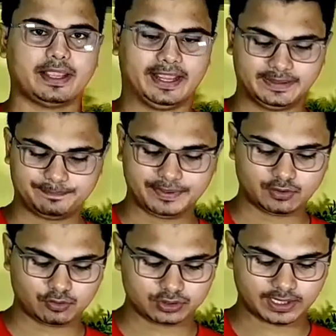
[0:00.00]
एंड पिन
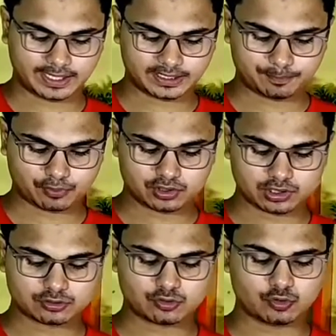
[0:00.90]
कोड एंड
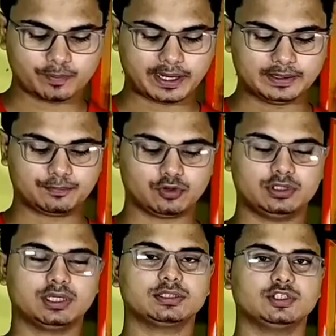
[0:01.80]
प्रोडक्ट ग्रुप एंड
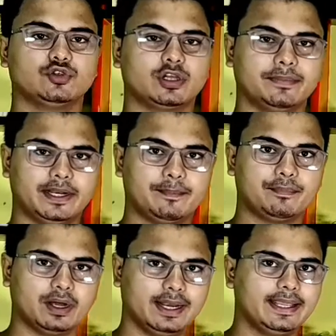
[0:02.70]
प्रोडक्ट जो कि मैंने
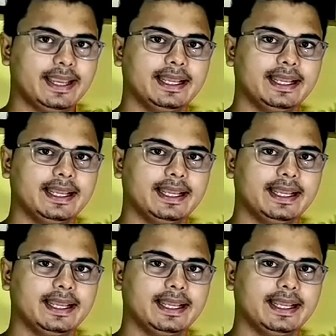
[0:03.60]
पहले ही